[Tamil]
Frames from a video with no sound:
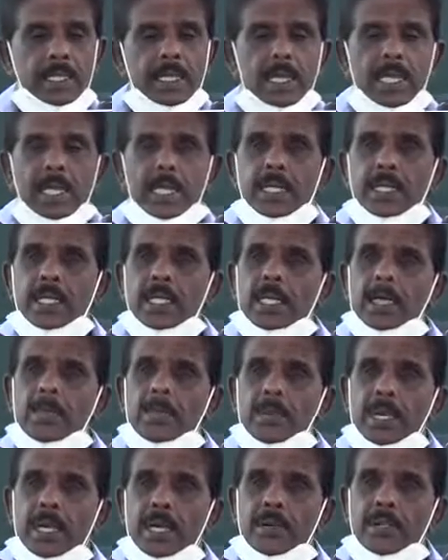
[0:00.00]
நான்
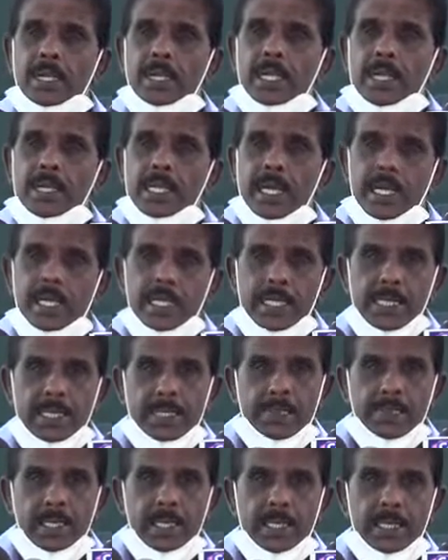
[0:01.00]
மாவண்ணா
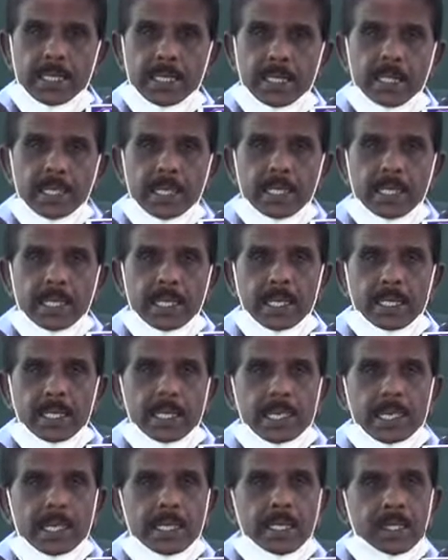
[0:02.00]
ஞானேஸ்வரன்
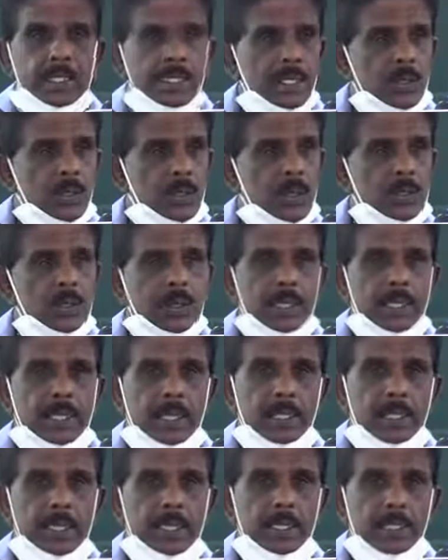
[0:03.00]
நான் இந்த
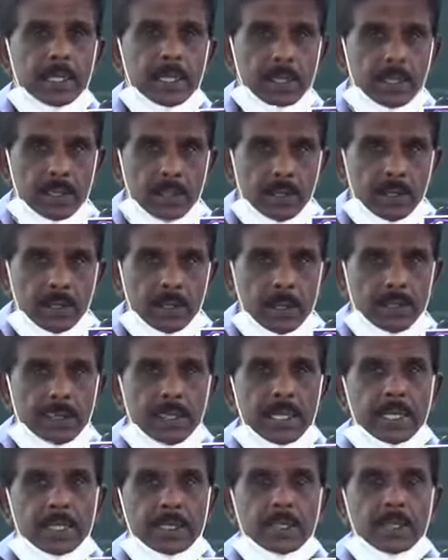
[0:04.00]
கோஆப்ரேட்டிவ்
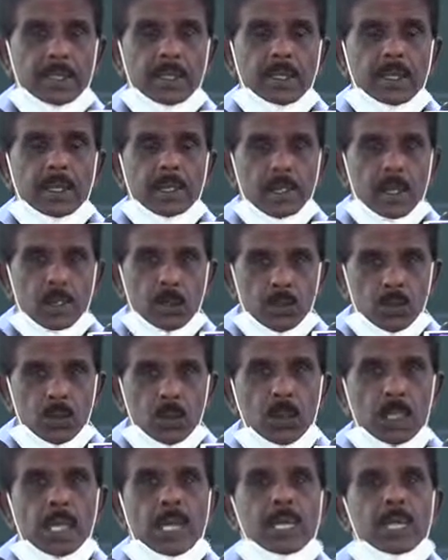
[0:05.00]
வை
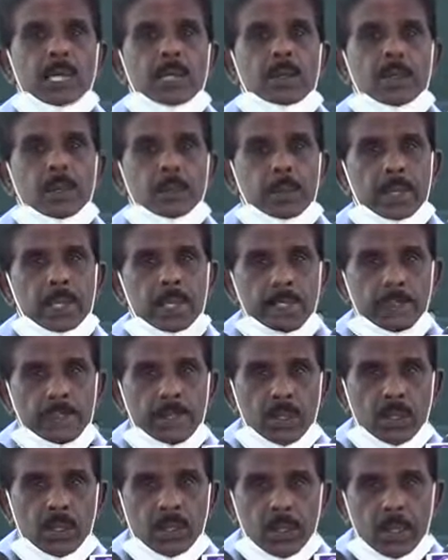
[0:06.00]
மூலாய்
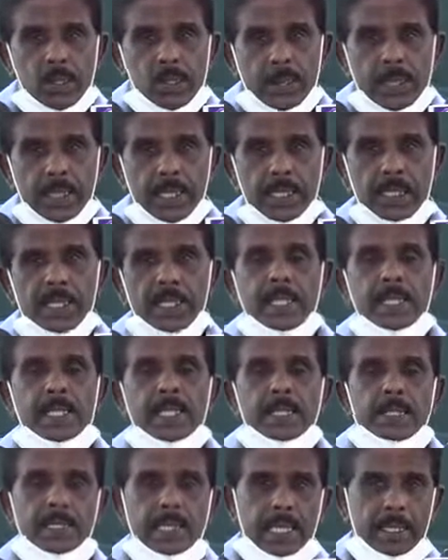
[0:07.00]
கோஆப்ரேட்டிவ் ஹாஸ்பிட்டலின்
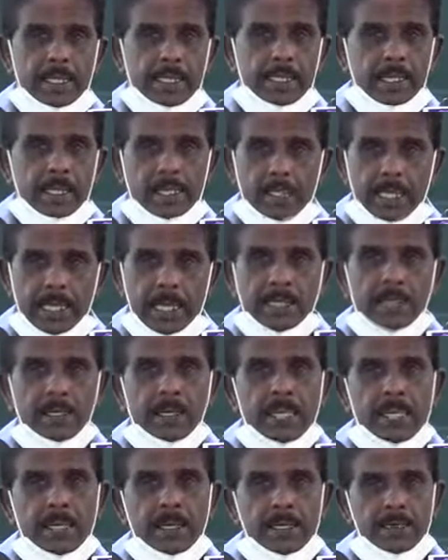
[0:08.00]
தல
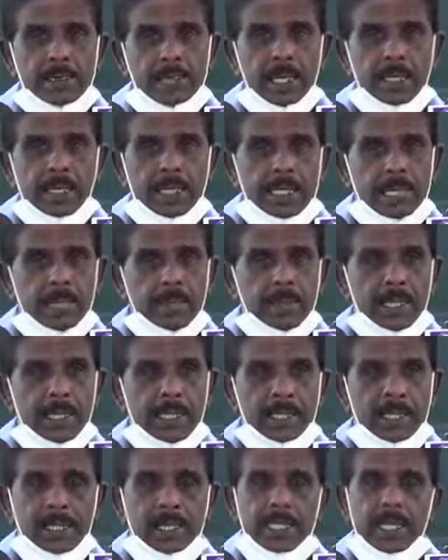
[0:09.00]
தலைவராக ப
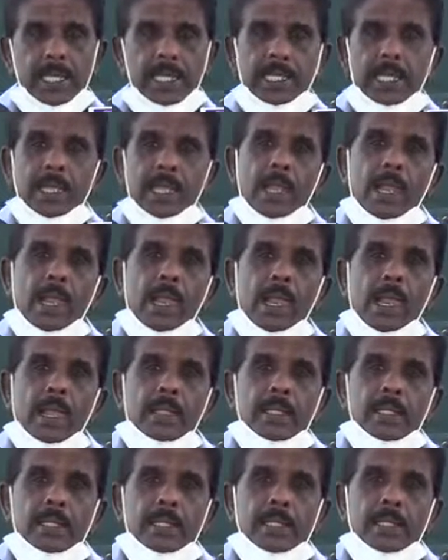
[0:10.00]
கடமையாற்றுகிறேன்
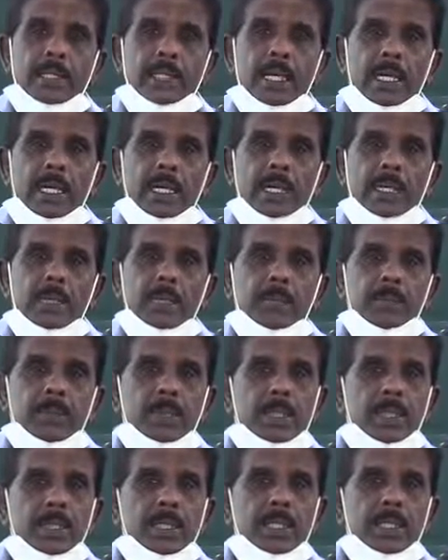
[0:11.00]
நாங்கள்
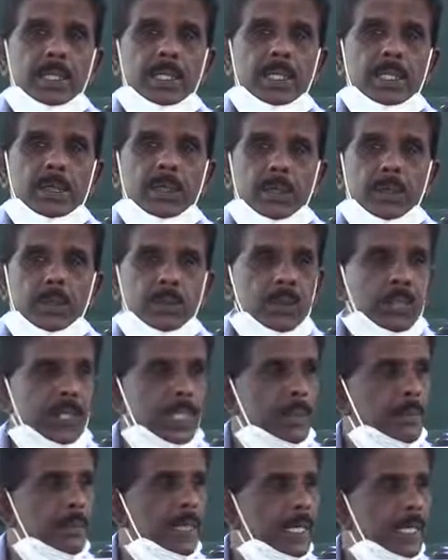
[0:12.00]
இப்பொழுது ஒரு
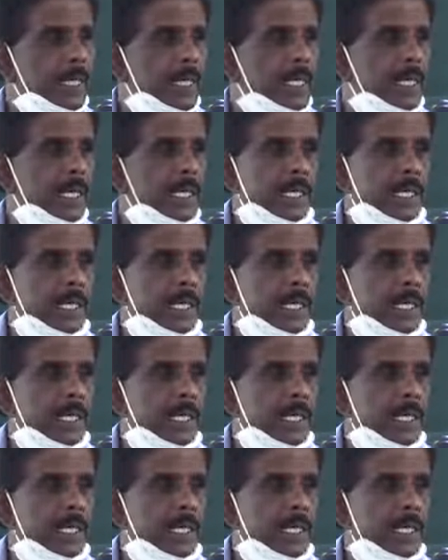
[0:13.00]
முக்கியமான